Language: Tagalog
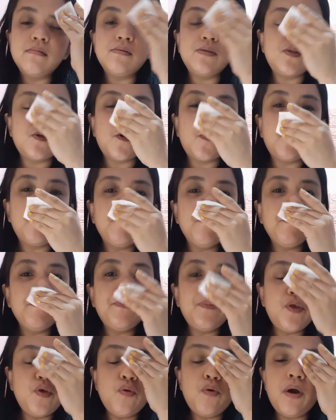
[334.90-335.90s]
So,
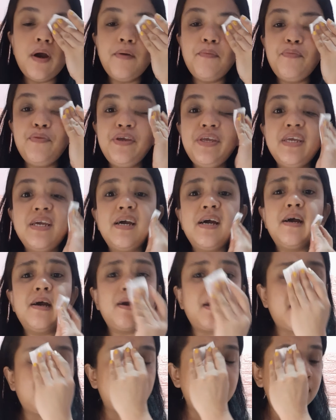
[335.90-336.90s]
yung amoy niya,
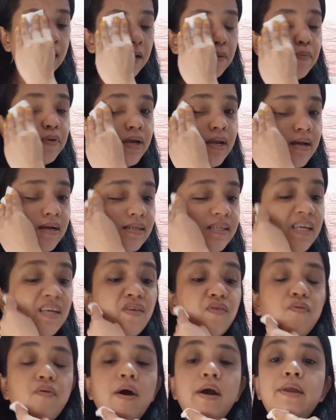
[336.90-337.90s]
kasi amoy lang
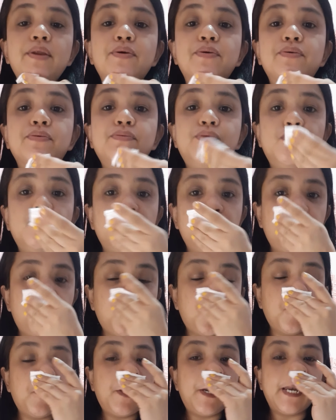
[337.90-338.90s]
din nung ano, nung
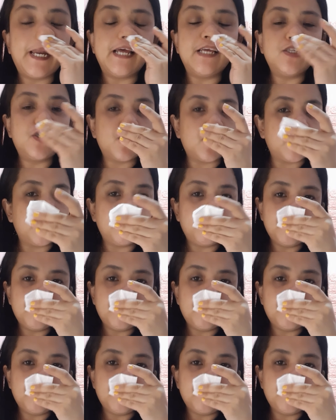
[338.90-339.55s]
foam cleanser.